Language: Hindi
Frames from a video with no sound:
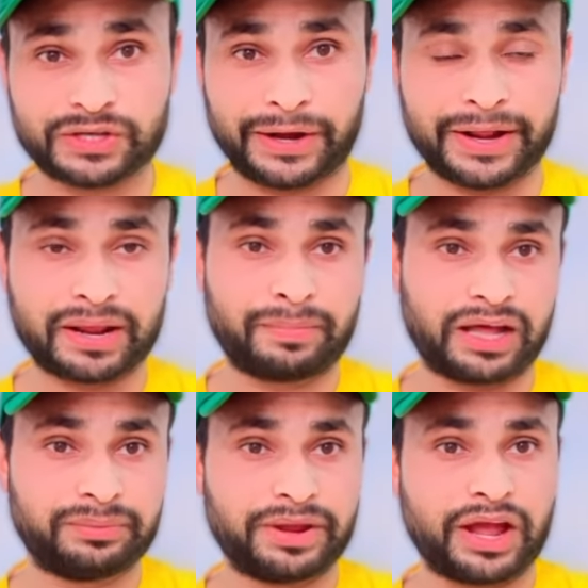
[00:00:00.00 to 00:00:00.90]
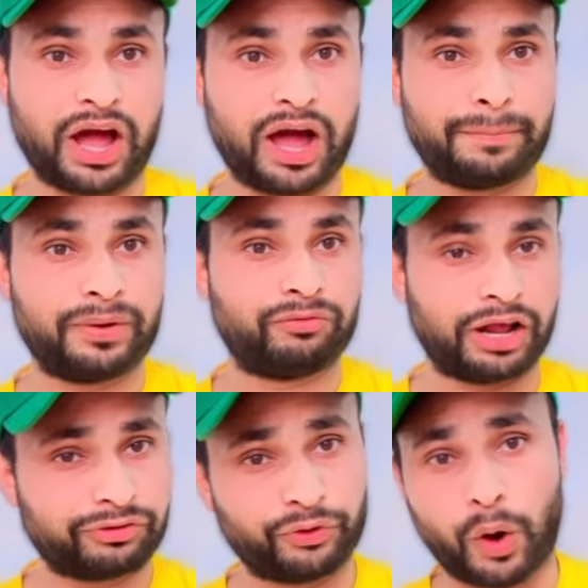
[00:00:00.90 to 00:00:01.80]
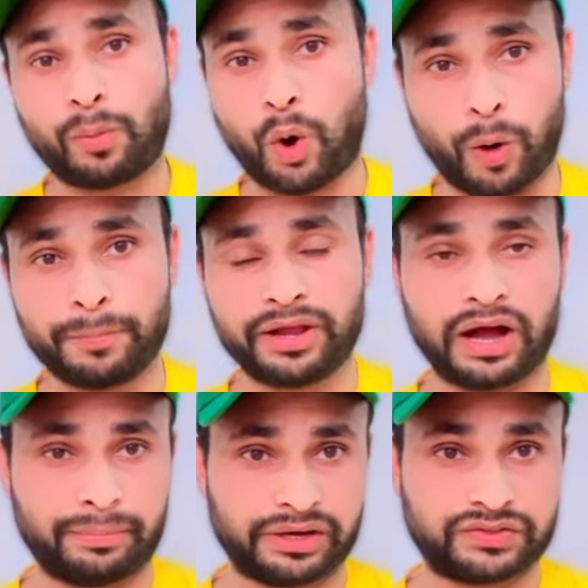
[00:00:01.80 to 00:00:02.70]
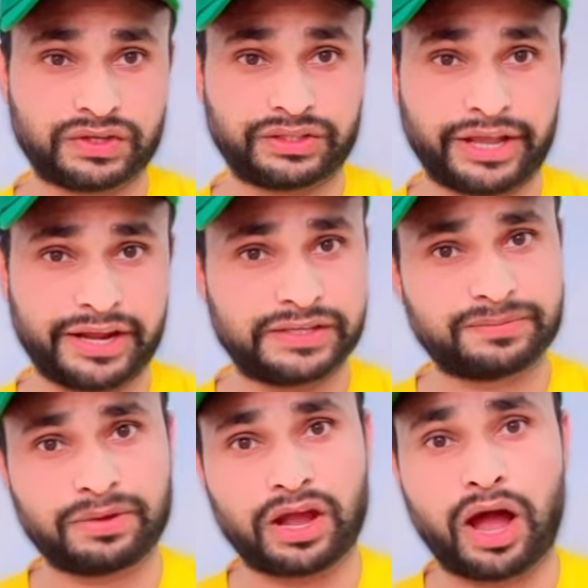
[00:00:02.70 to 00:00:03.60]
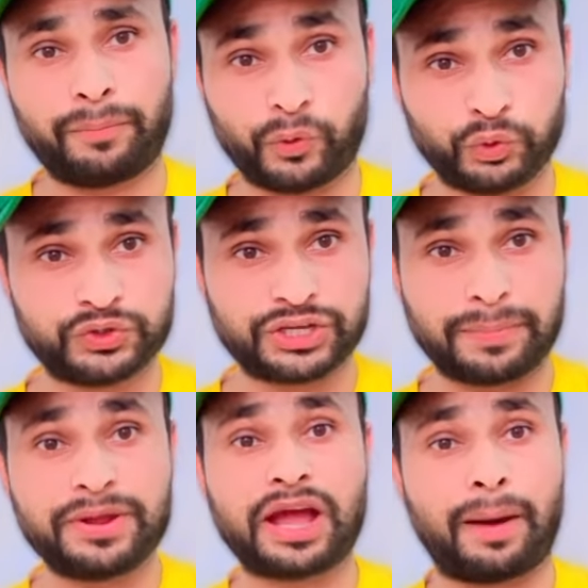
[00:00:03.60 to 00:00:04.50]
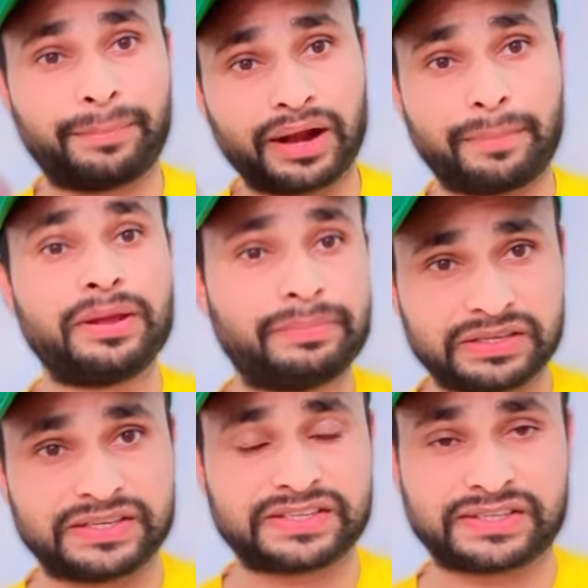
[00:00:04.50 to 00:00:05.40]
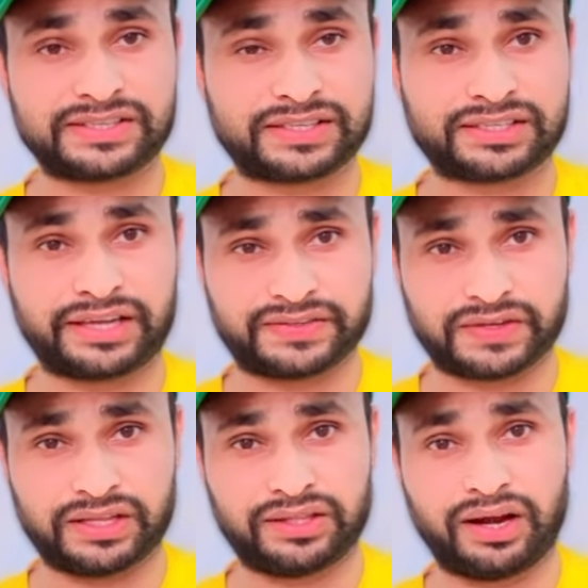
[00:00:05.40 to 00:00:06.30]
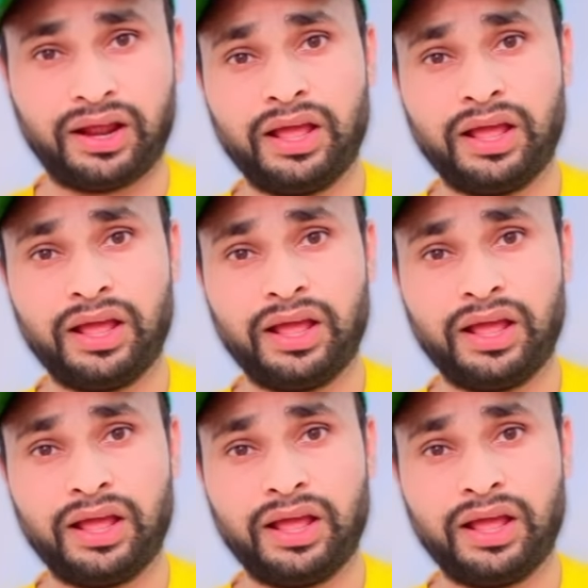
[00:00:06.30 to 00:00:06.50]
करने के बाद में आप वर्क फ्रॉम होम भी काम कर सकते हैं इसमें आप खुद से भी अपना भी बिजनेस कर सकते हैं इसके अंदर